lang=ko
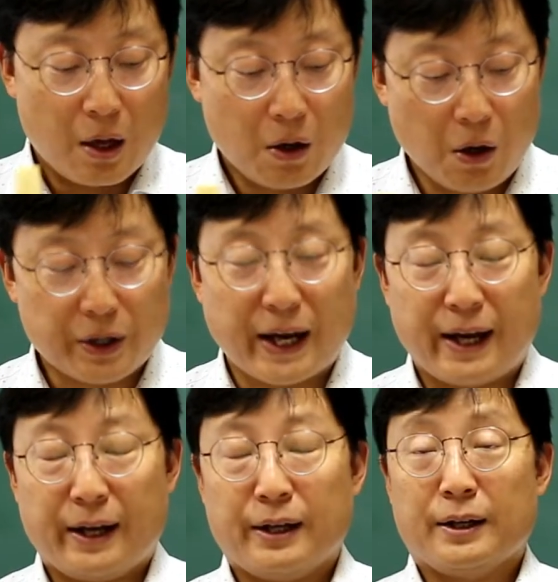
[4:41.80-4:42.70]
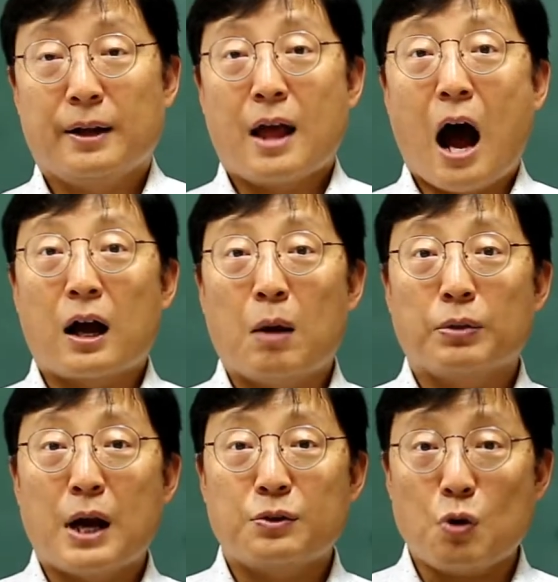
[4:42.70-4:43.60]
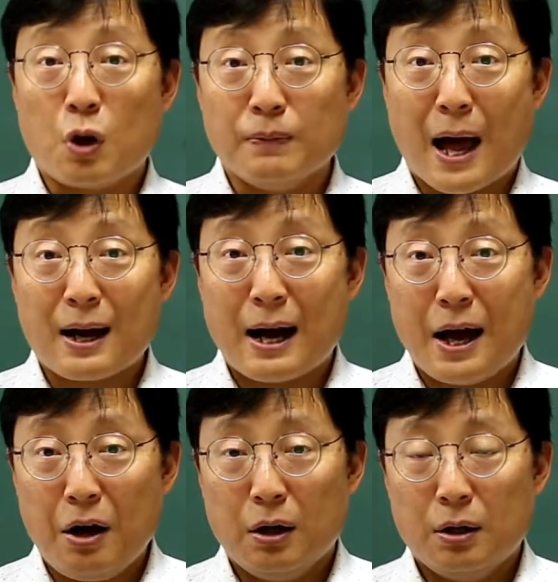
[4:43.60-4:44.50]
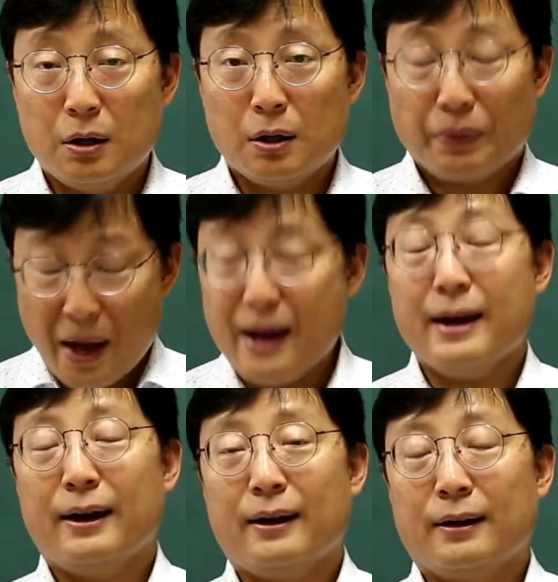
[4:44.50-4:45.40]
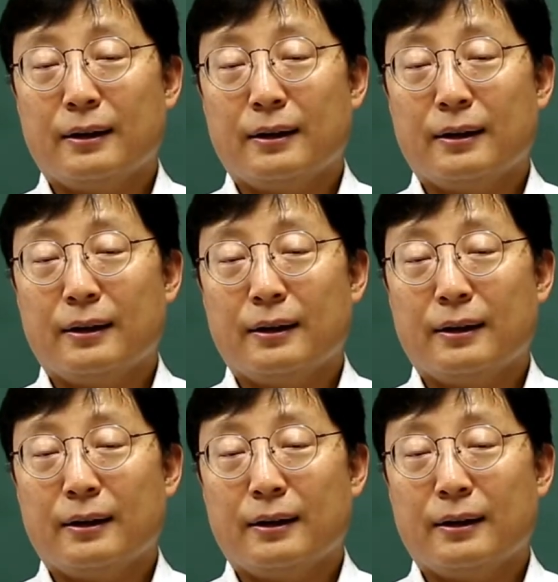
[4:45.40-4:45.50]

오케이. 아까보다 조금 나은가요? 네.